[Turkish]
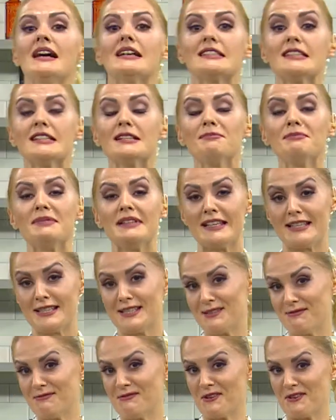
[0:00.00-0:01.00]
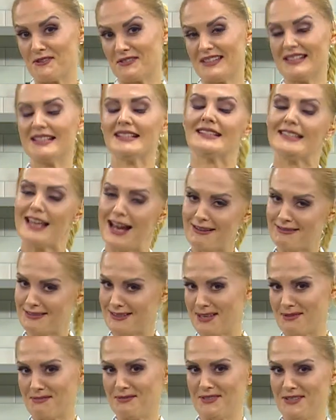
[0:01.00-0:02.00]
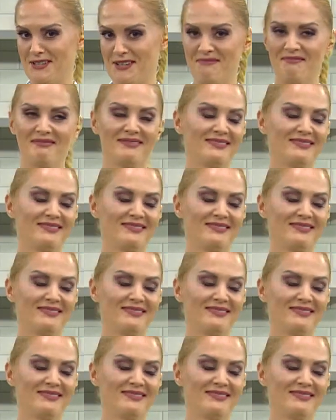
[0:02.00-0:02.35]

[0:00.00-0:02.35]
hazır bile. Şimdi onları servis yapacağım.